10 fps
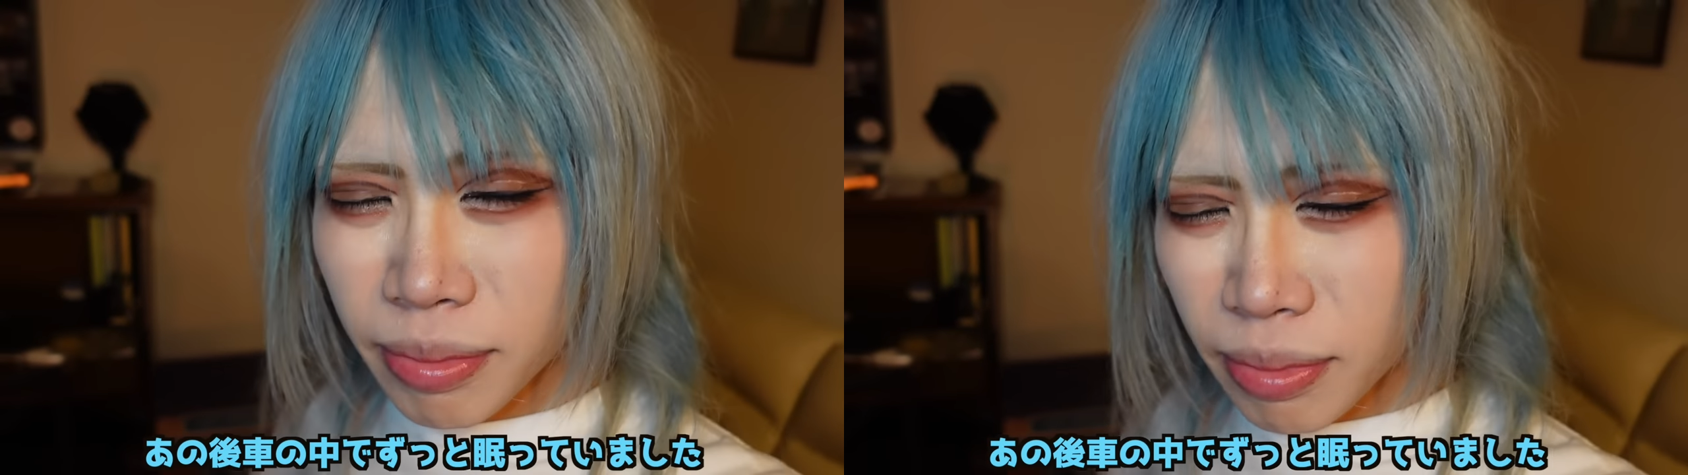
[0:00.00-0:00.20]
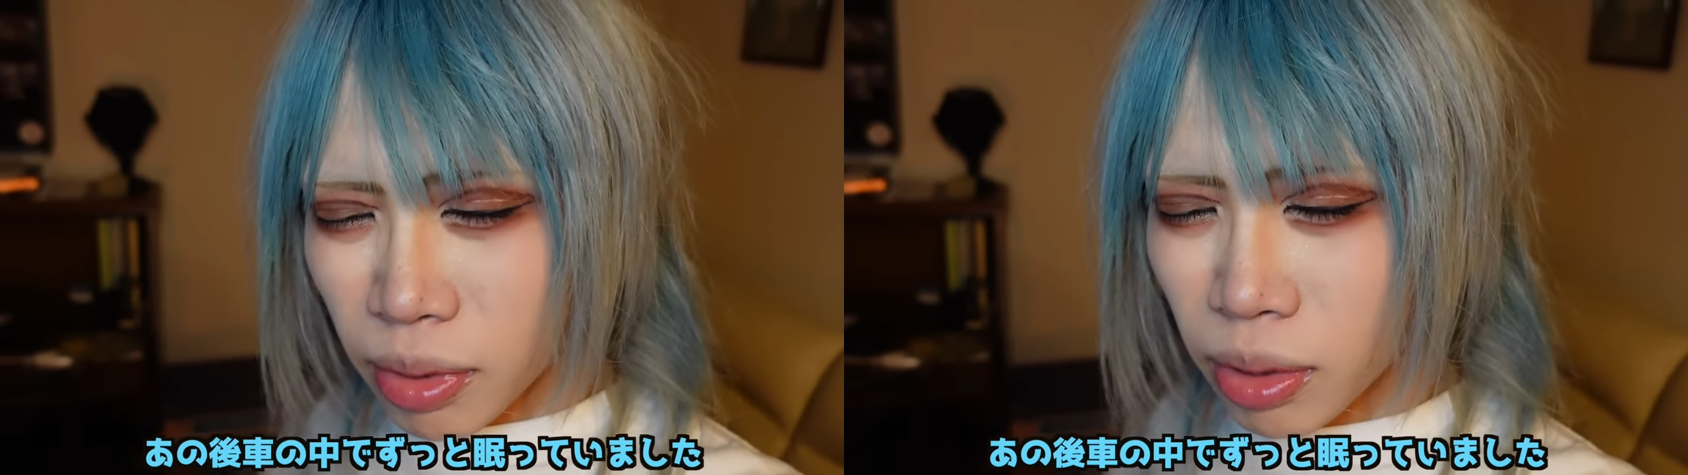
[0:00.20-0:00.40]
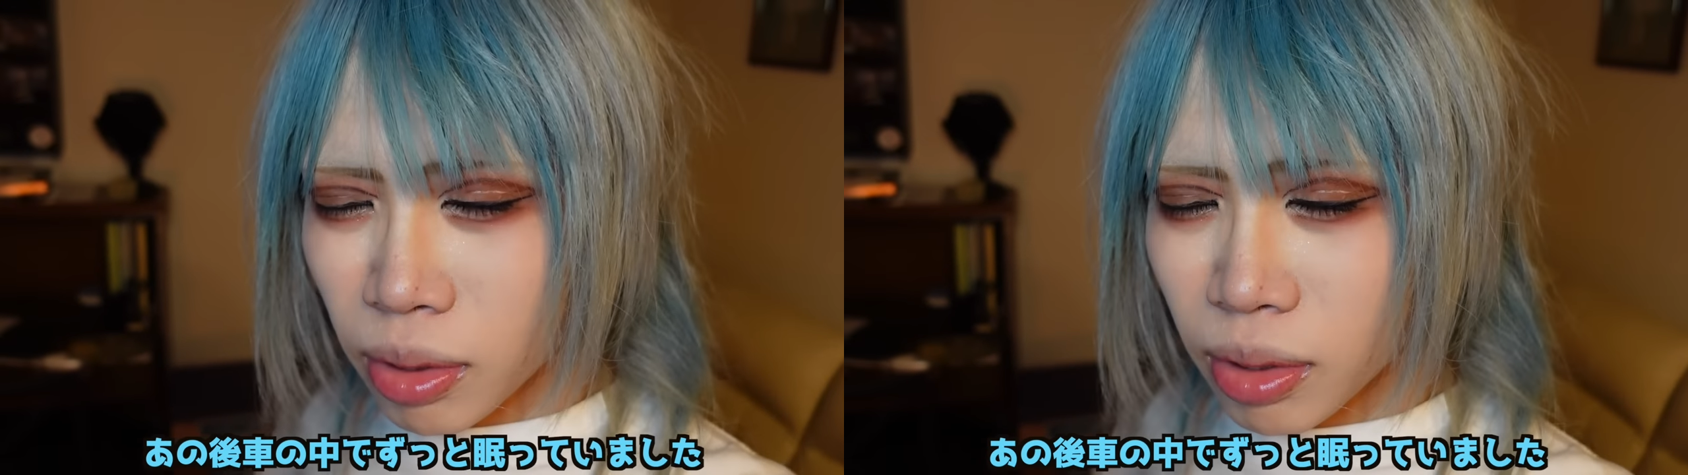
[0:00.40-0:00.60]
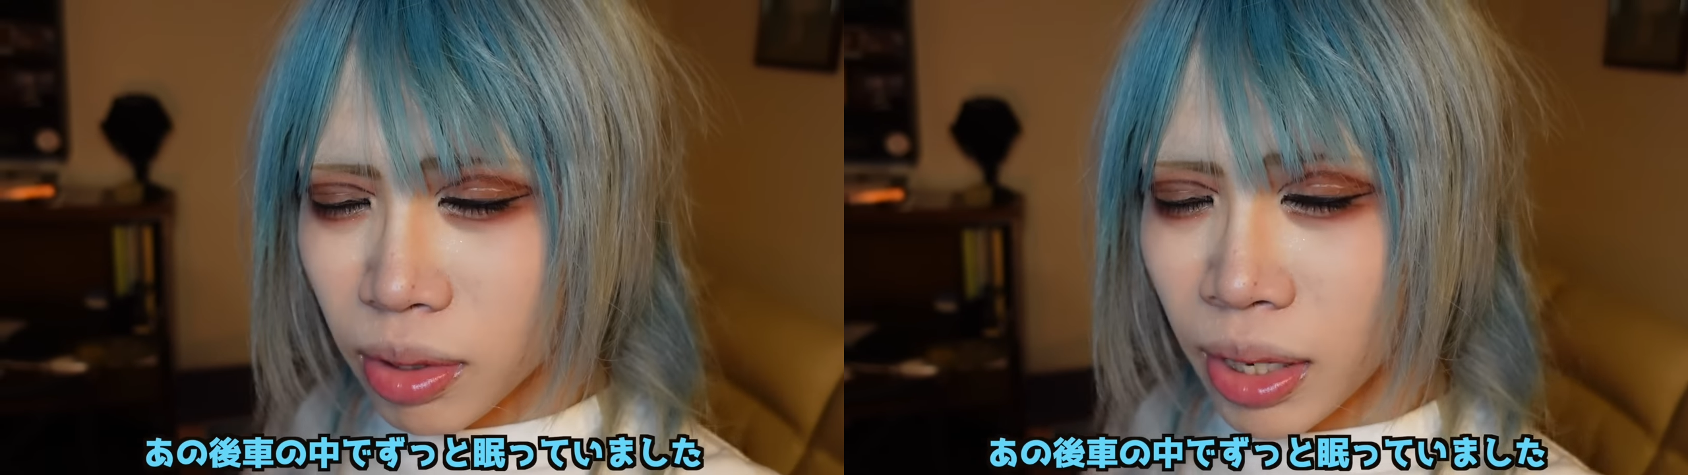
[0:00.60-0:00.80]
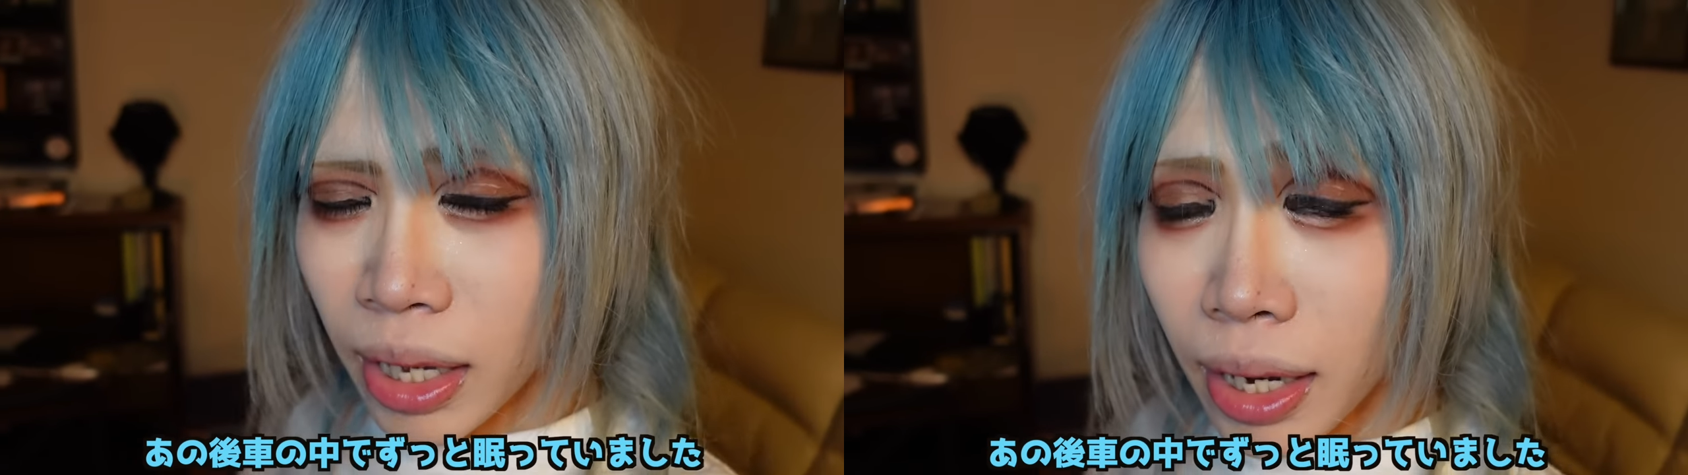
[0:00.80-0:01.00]
もう
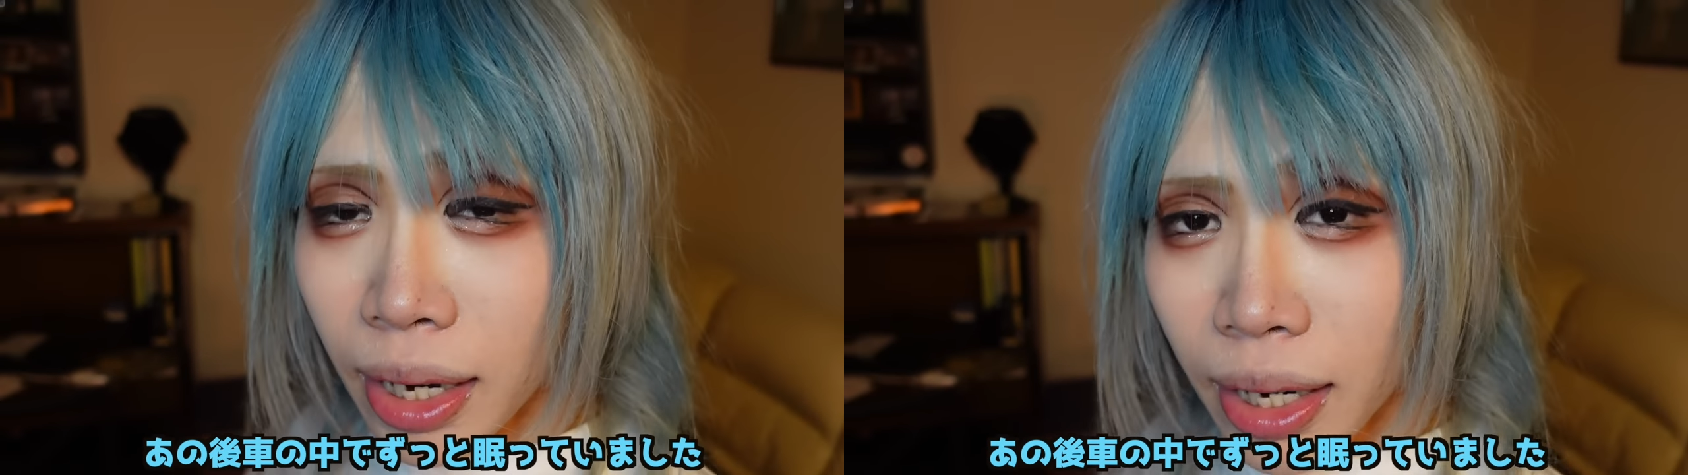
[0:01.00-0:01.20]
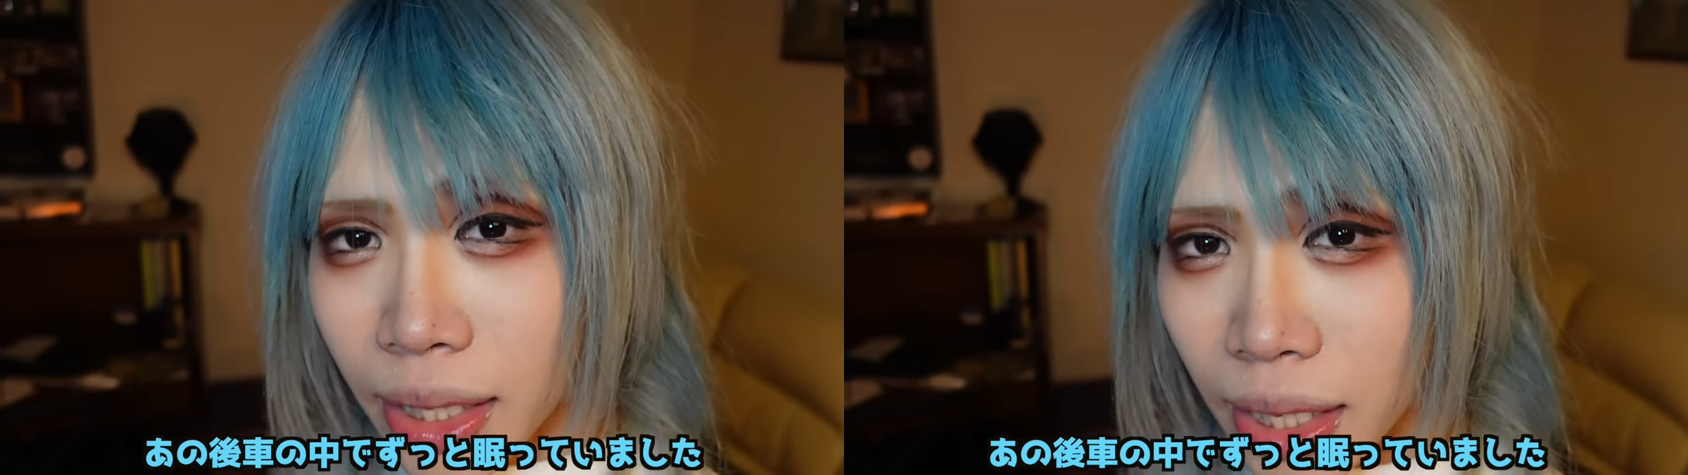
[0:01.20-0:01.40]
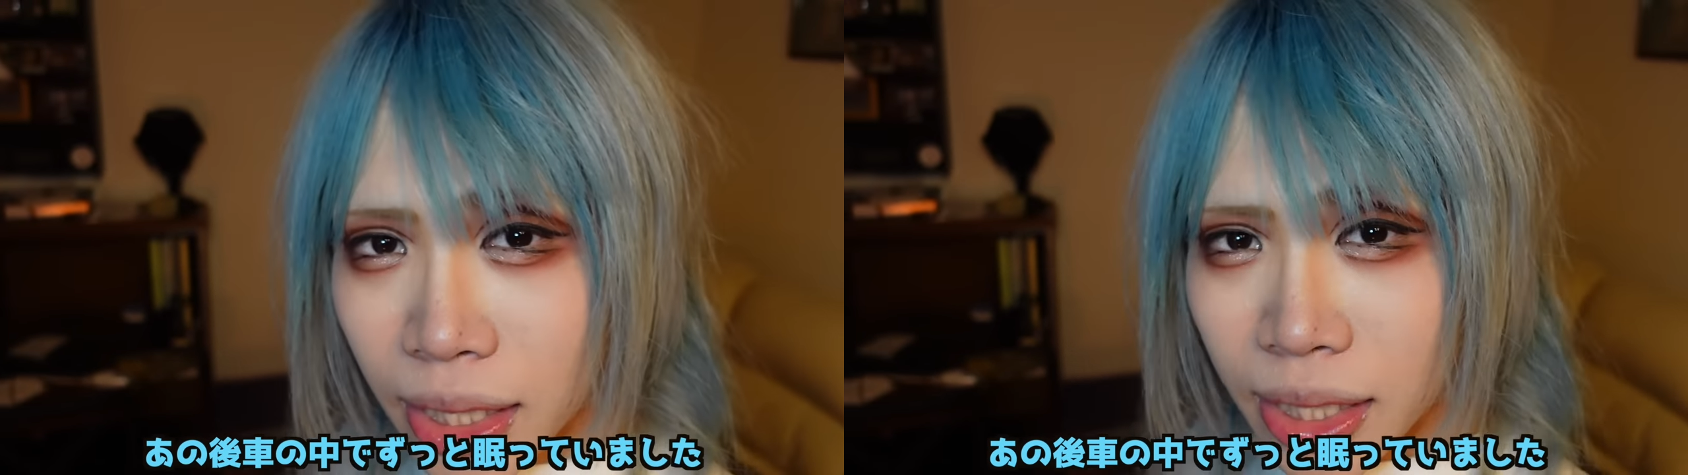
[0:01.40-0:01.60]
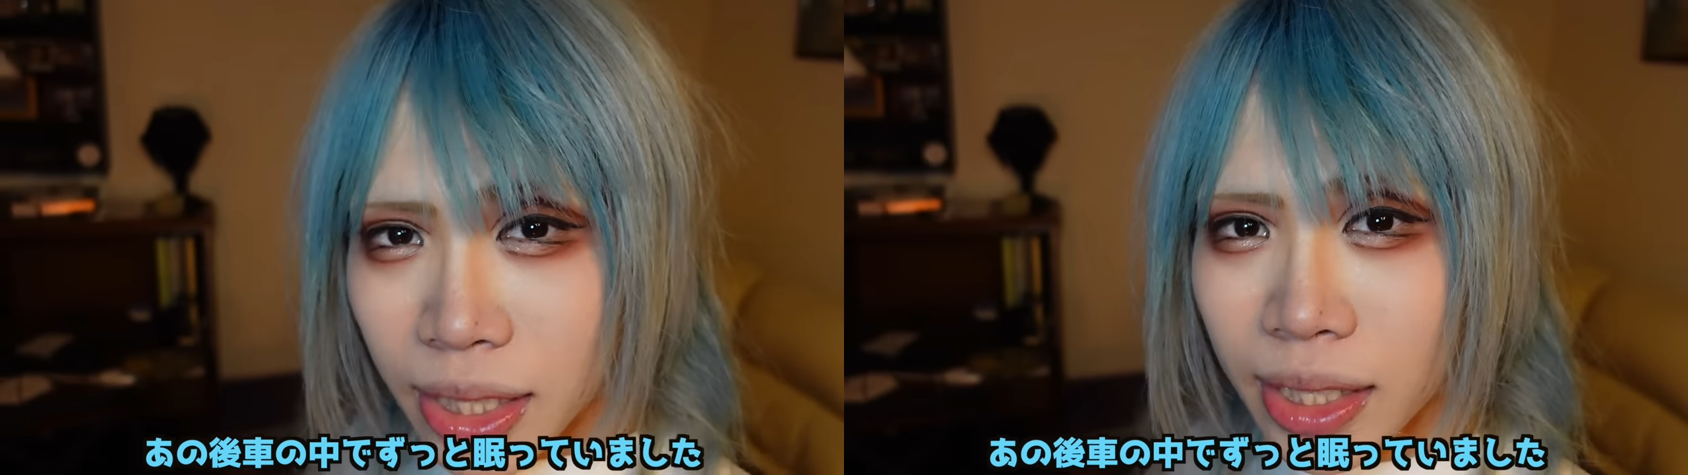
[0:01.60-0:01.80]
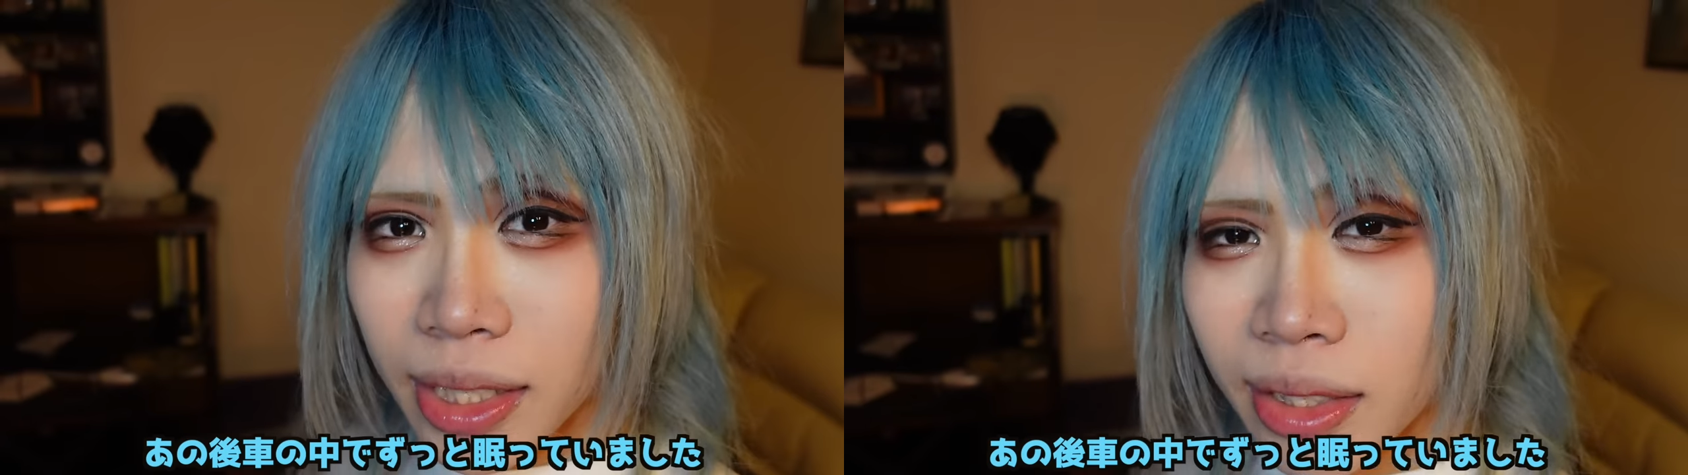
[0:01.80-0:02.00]
限界で
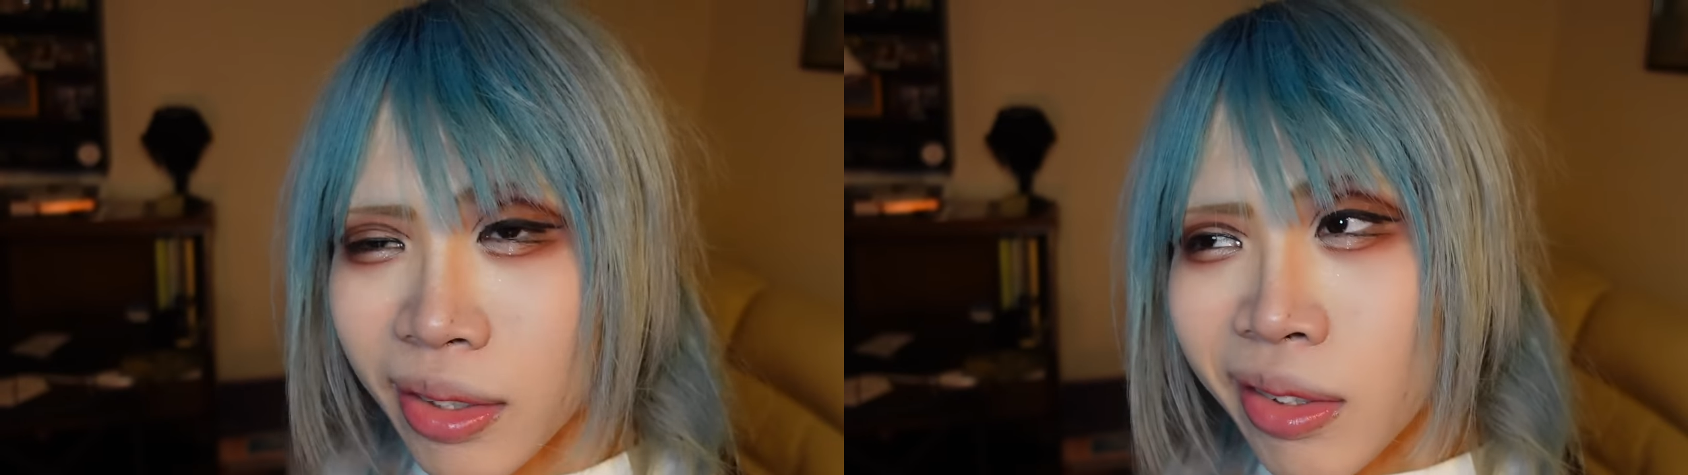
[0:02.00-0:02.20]
す